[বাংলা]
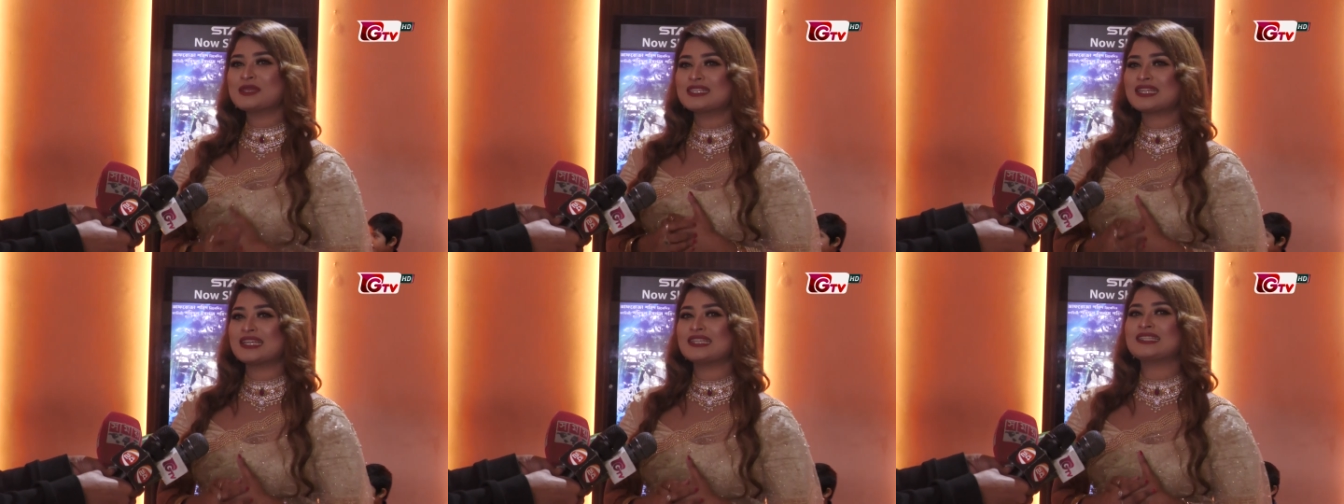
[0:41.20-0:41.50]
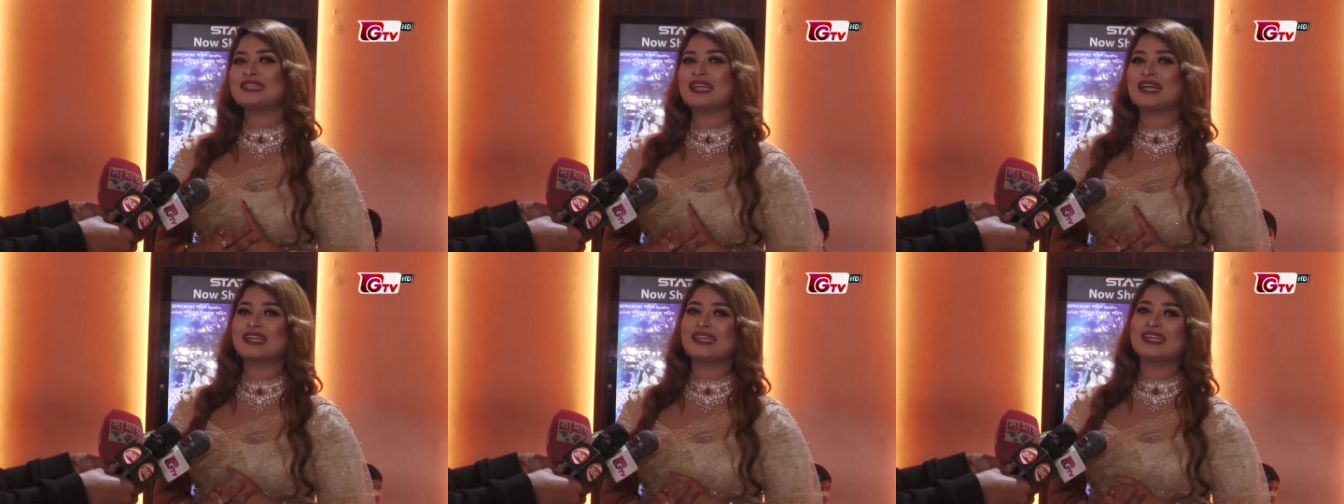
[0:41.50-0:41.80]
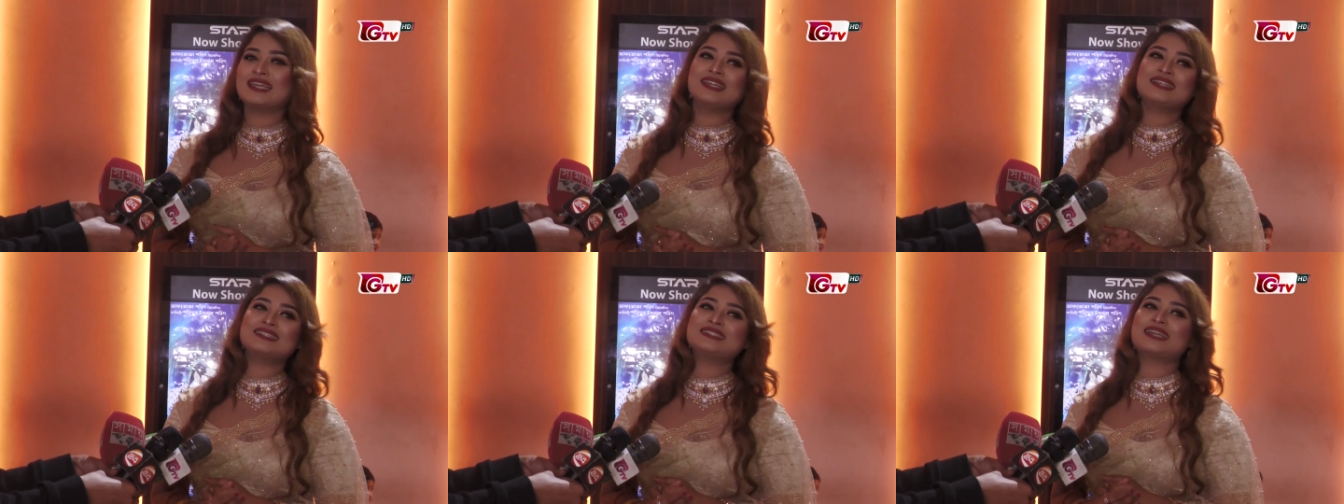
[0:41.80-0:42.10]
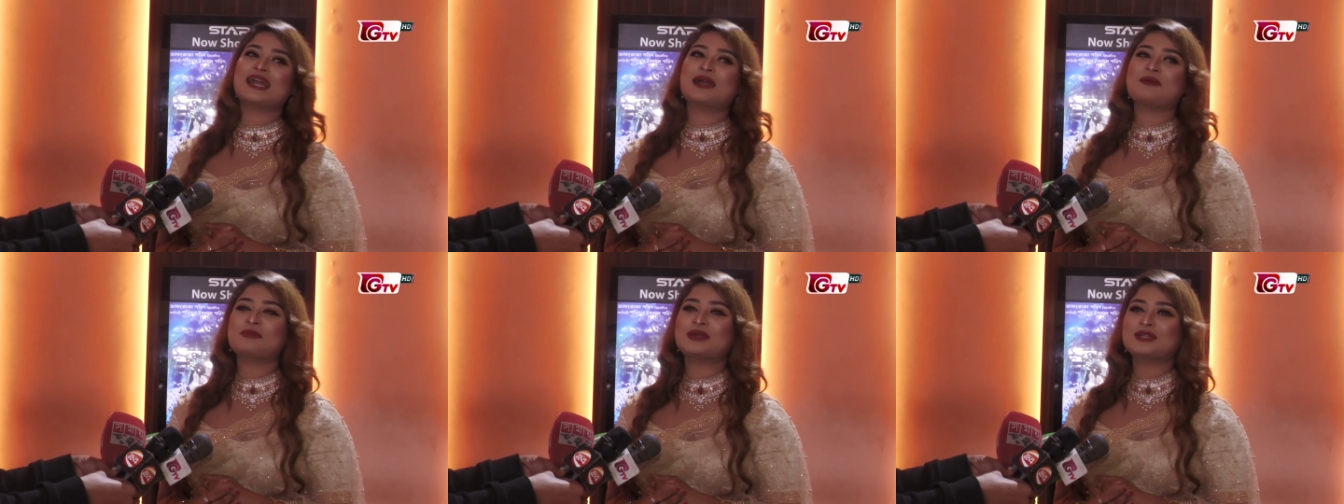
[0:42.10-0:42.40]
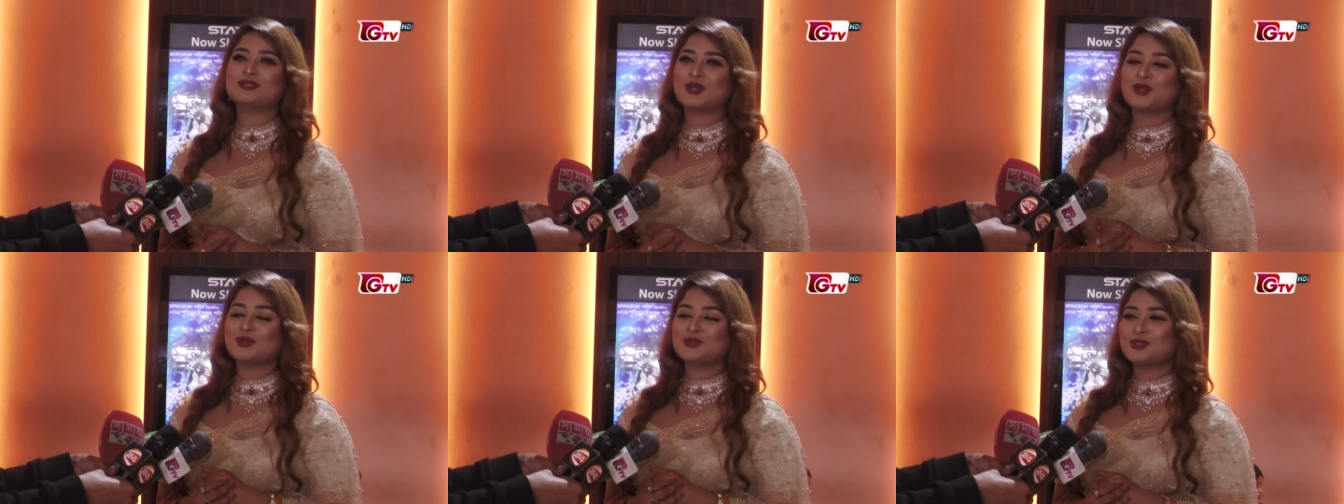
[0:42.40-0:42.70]
বিশ্বাস রাখি যে
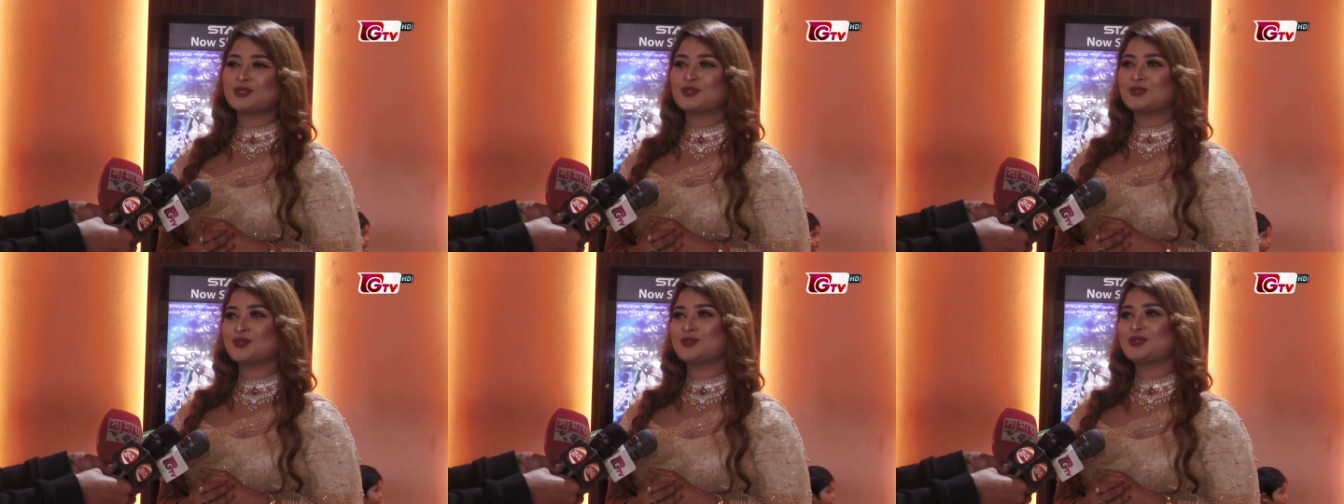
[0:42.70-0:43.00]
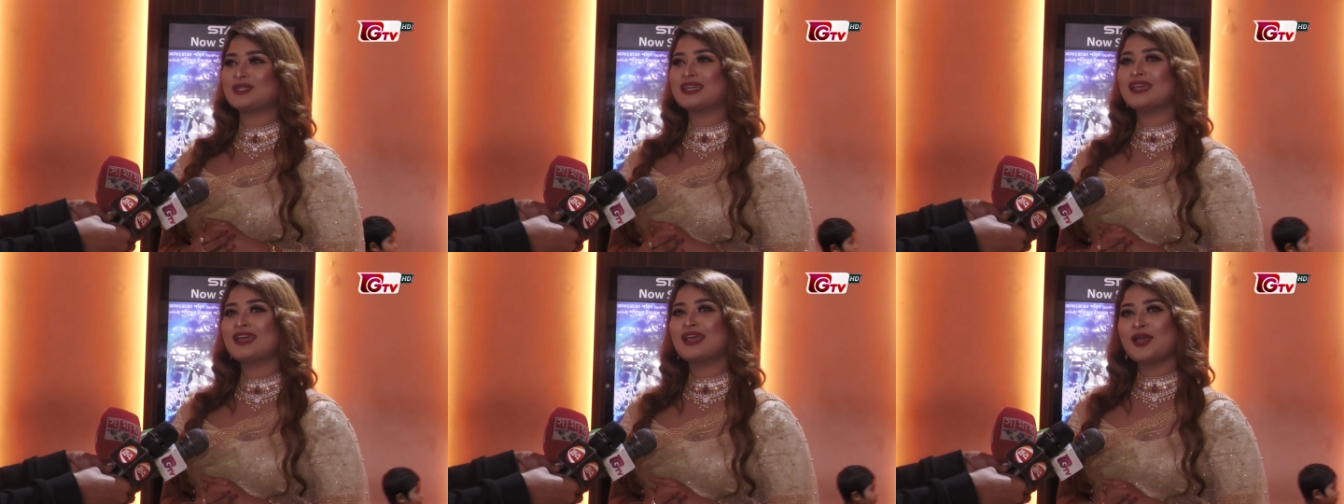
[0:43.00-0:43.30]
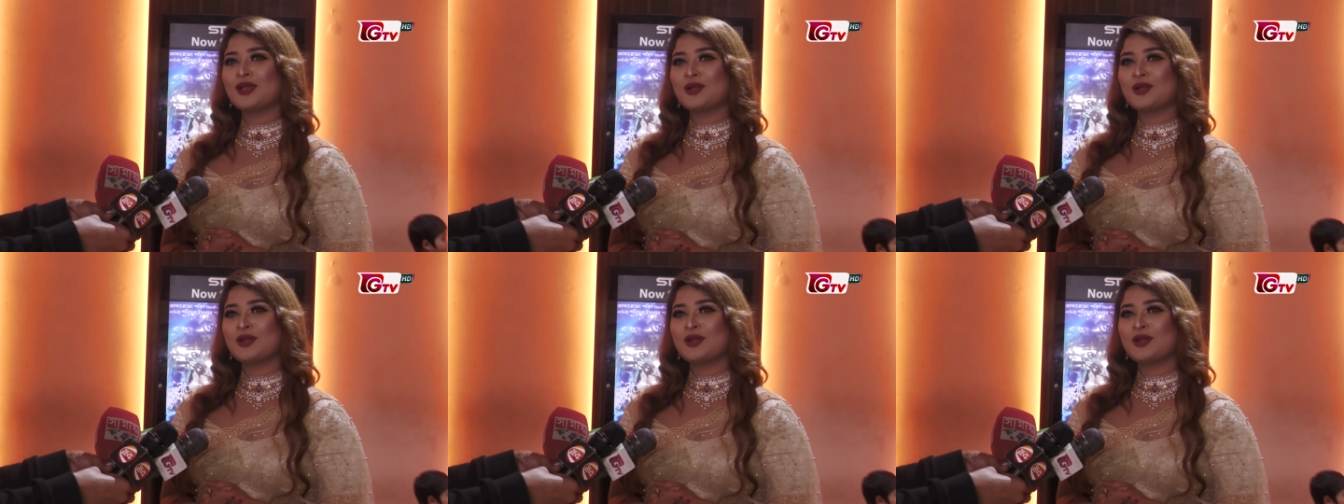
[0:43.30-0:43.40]
আমার চলচ্চিত্রটি